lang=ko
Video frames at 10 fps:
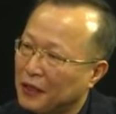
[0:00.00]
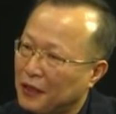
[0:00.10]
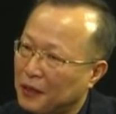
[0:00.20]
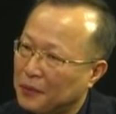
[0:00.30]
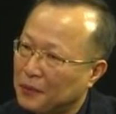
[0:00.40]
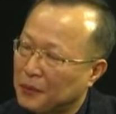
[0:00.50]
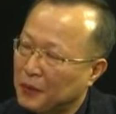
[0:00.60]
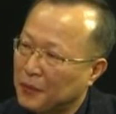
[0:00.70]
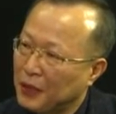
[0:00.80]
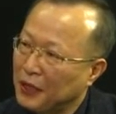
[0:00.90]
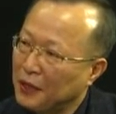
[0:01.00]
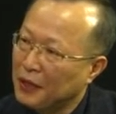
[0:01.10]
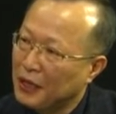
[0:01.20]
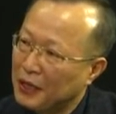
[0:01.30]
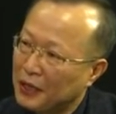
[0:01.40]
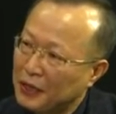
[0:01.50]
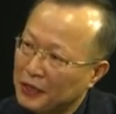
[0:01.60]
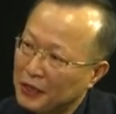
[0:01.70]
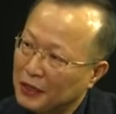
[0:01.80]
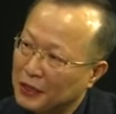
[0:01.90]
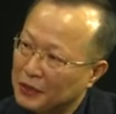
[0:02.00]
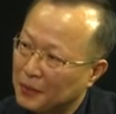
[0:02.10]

어, 부모님이 아이가 열이 있는지